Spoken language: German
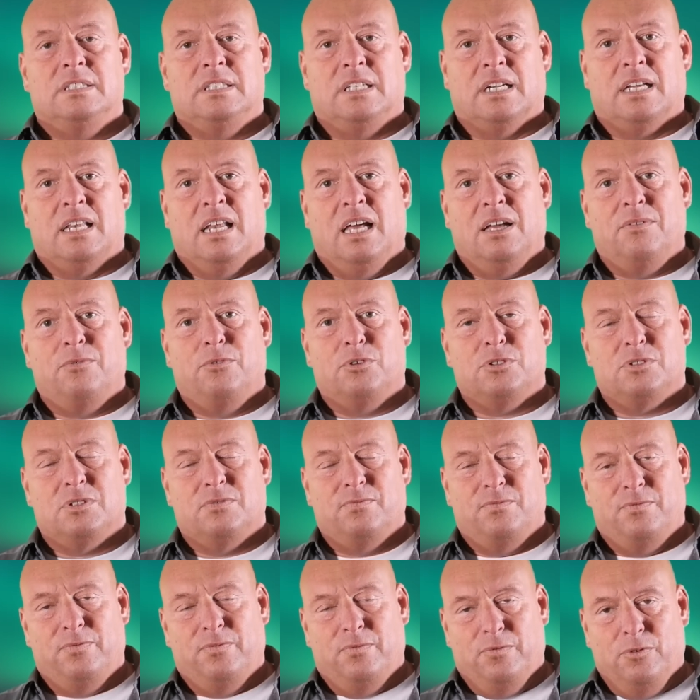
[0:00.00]
Ja klar, wird,
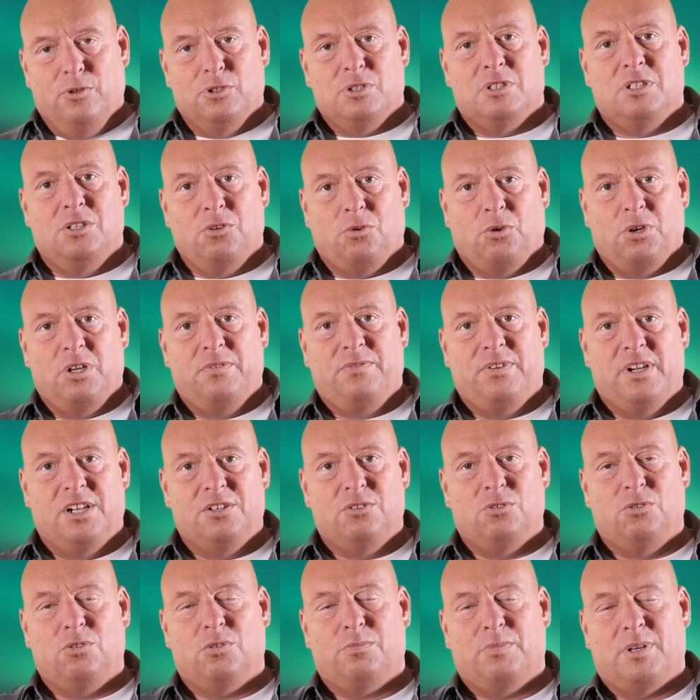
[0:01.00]
wird eine neue
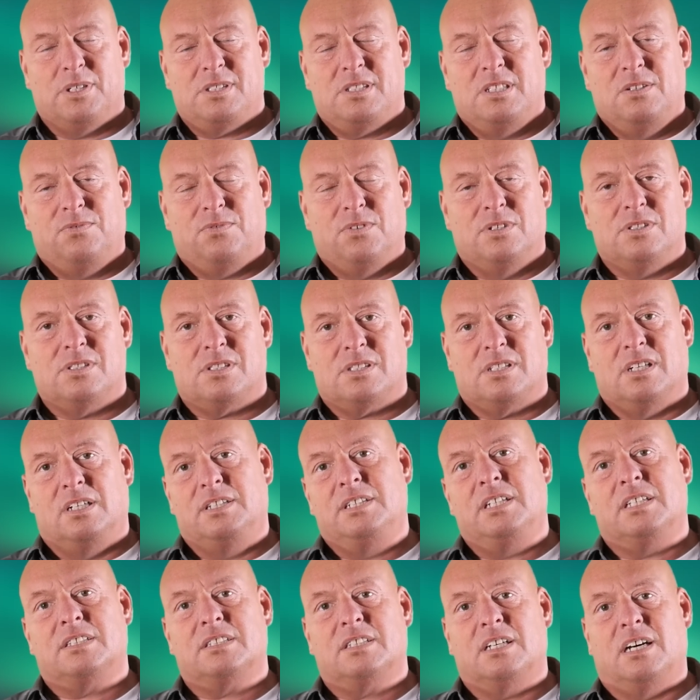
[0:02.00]
Weltordnung massiv
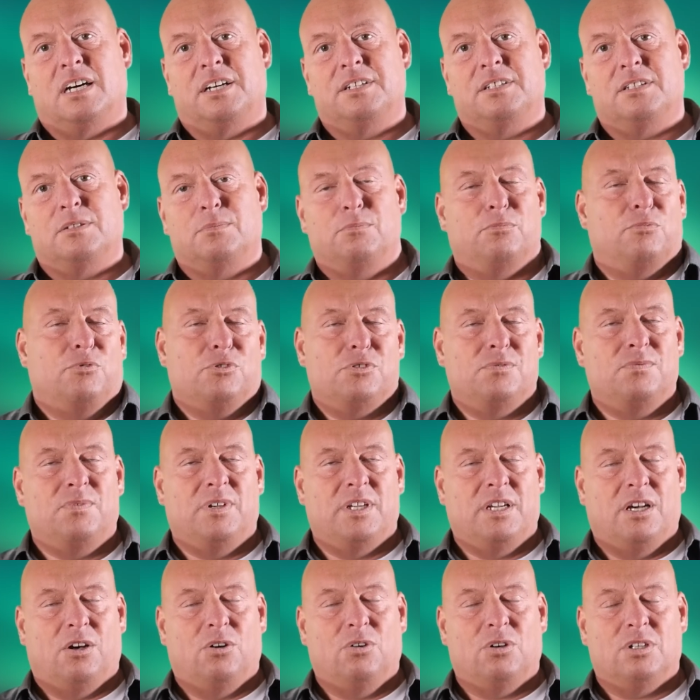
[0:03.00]
installiert gerade, das wissen wir
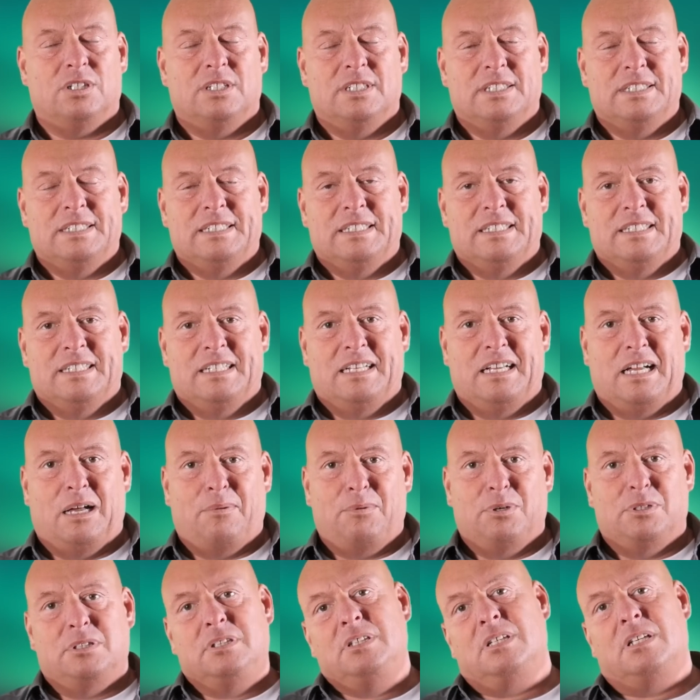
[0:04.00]
ja auch.
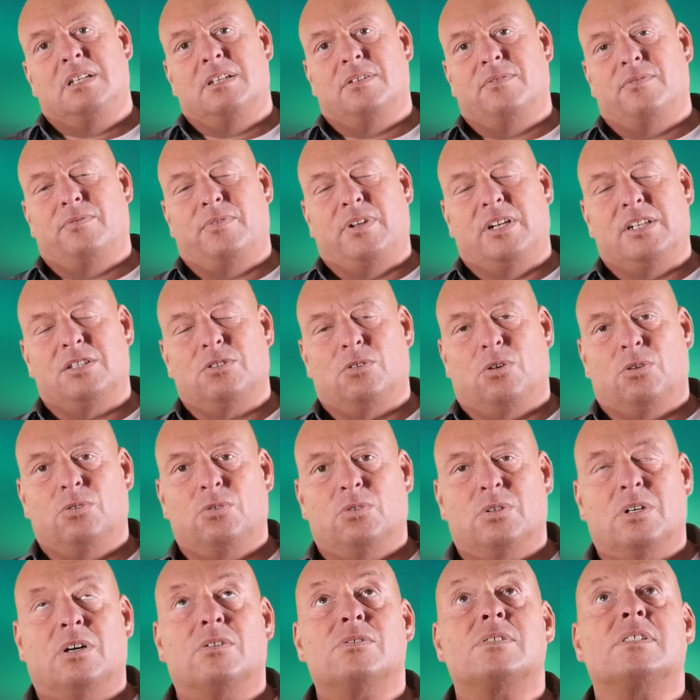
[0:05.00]
Aber die
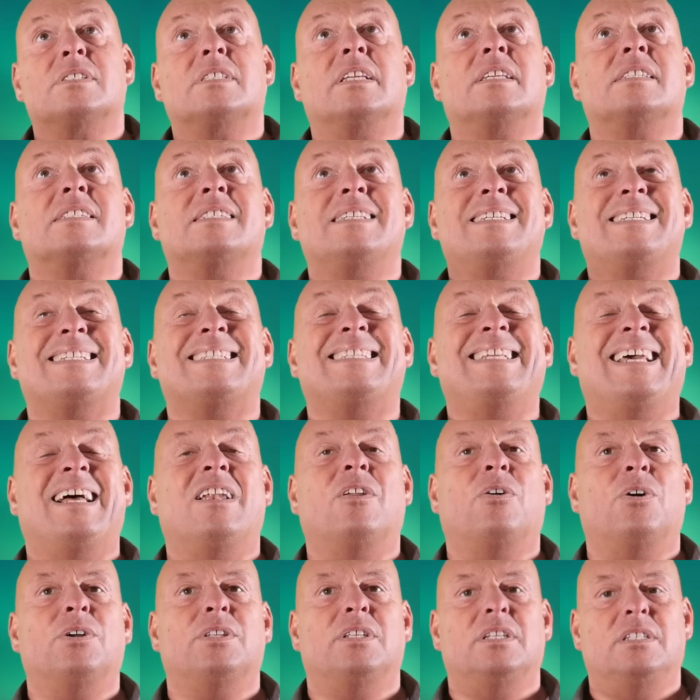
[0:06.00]
Weltordnung aus der Sicht der
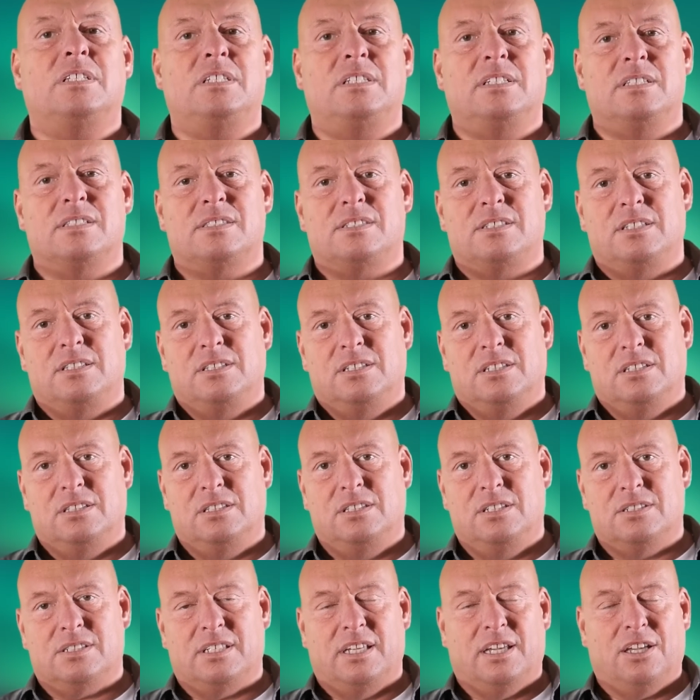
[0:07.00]
Leute, die die inszenieren,
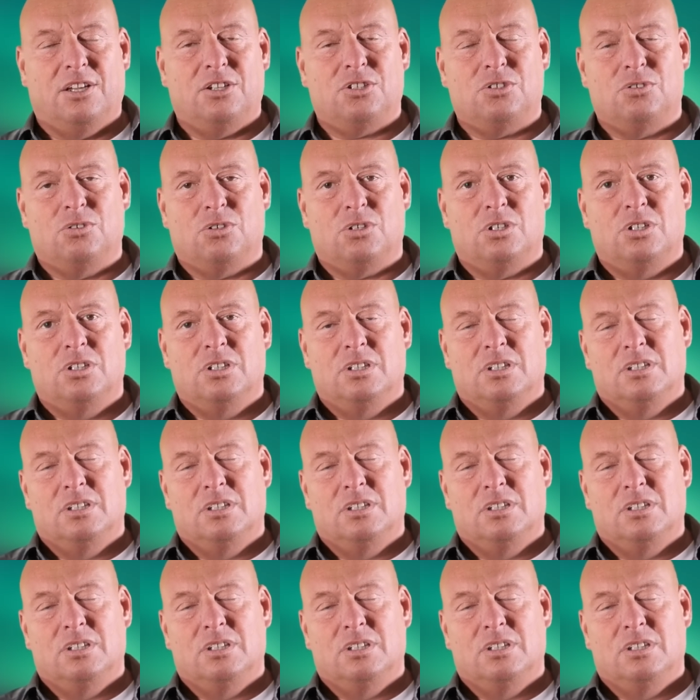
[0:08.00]
die ist eigentlich noch